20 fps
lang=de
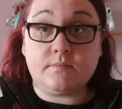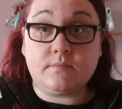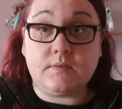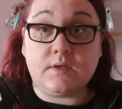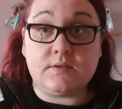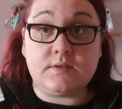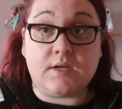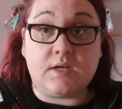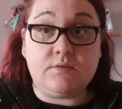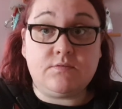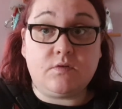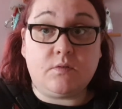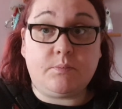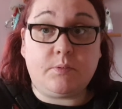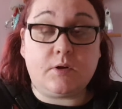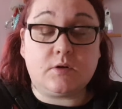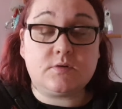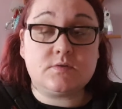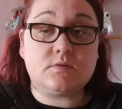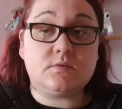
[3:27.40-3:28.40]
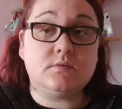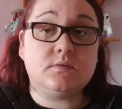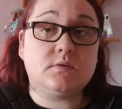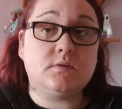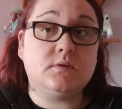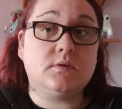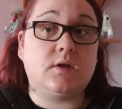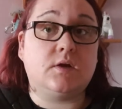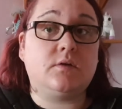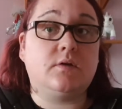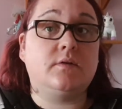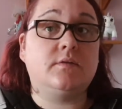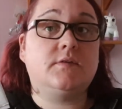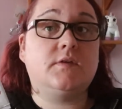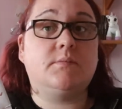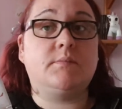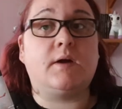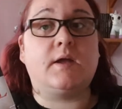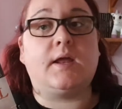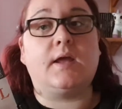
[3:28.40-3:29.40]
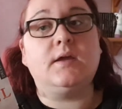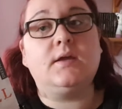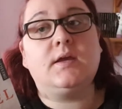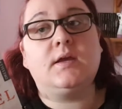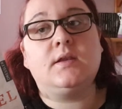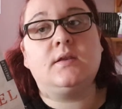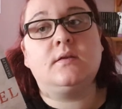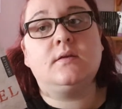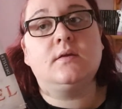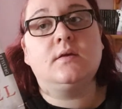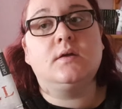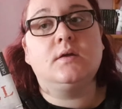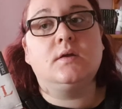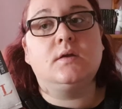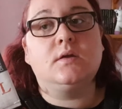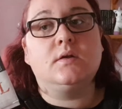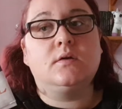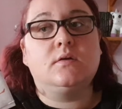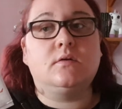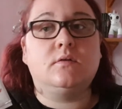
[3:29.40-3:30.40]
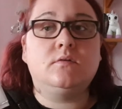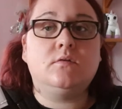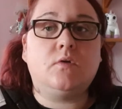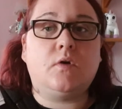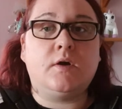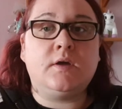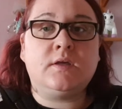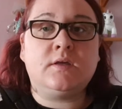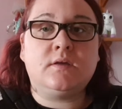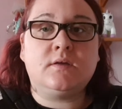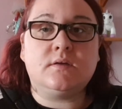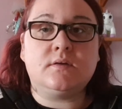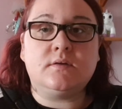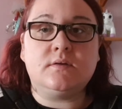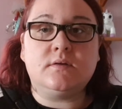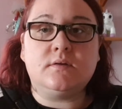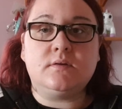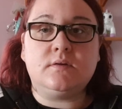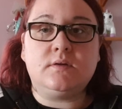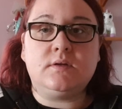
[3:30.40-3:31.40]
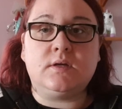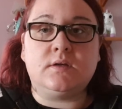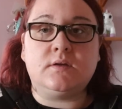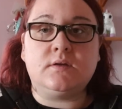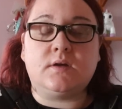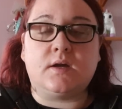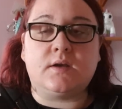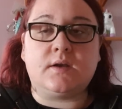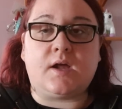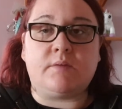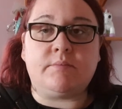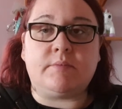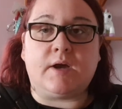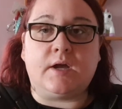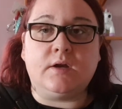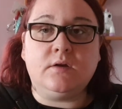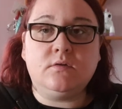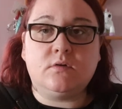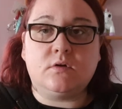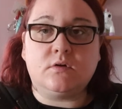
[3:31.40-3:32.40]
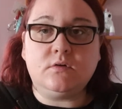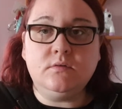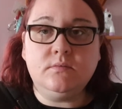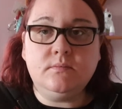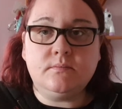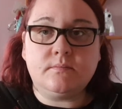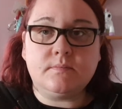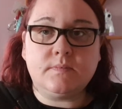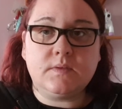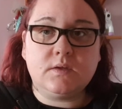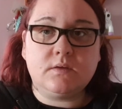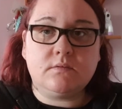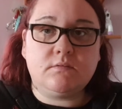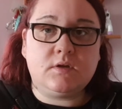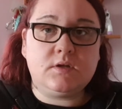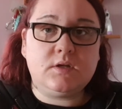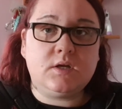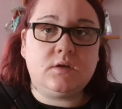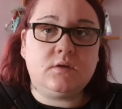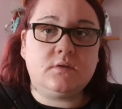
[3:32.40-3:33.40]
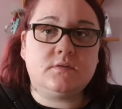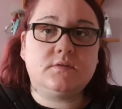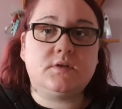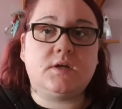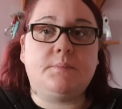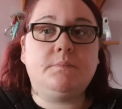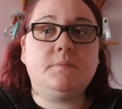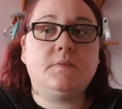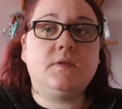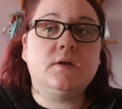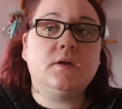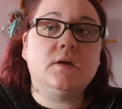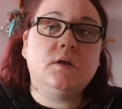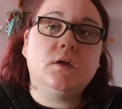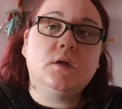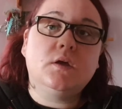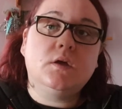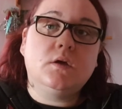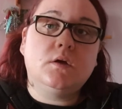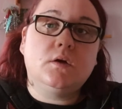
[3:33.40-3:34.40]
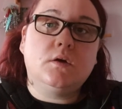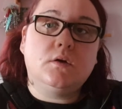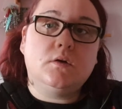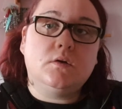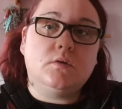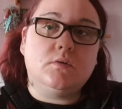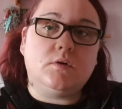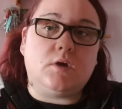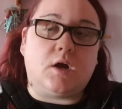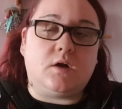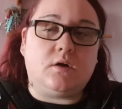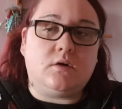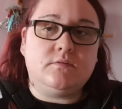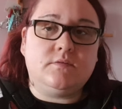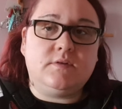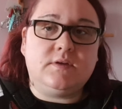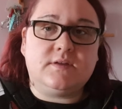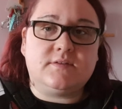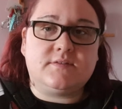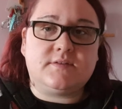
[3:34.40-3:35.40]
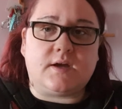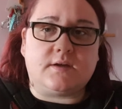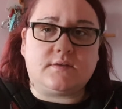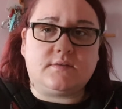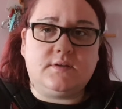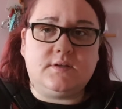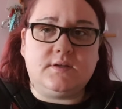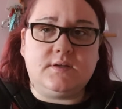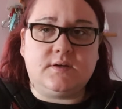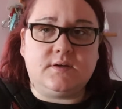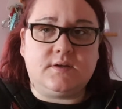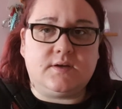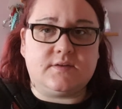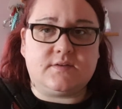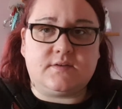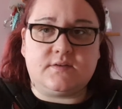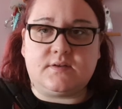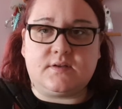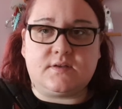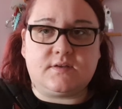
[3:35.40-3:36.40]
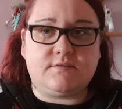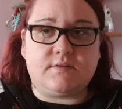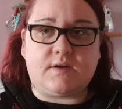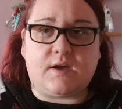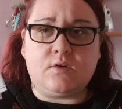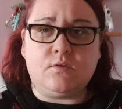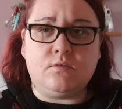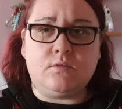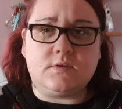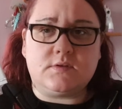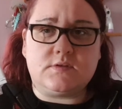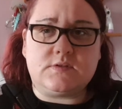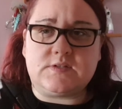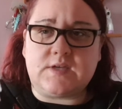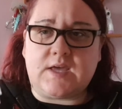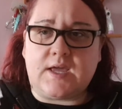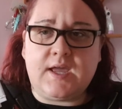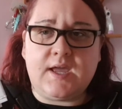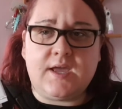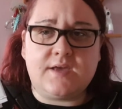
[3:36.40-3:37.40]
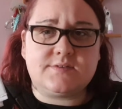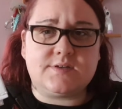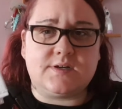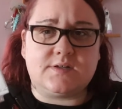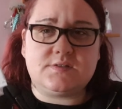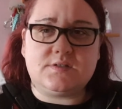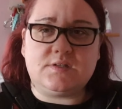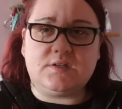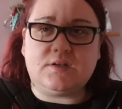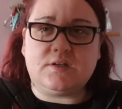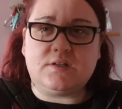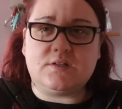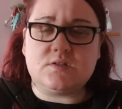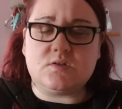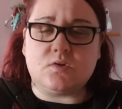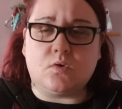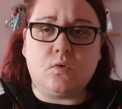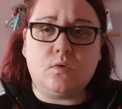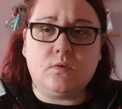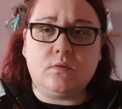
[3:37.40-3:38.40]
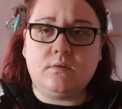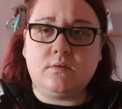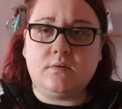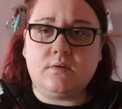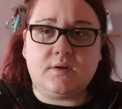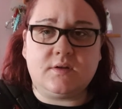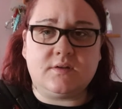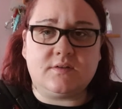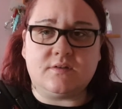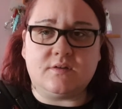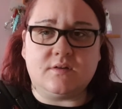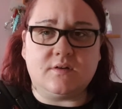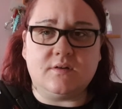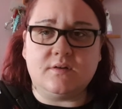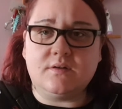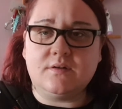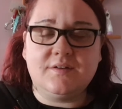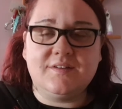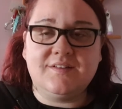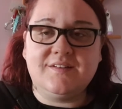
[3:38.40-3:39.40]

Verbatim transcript: in der Infobox unten. Da könnt ihr mal reingehen und euch ihren Kanal mal angucken, wenn ihr Lust habt. Ja, und wie gesagt, hier, also das war nur zäh, es hat sich gezogen, also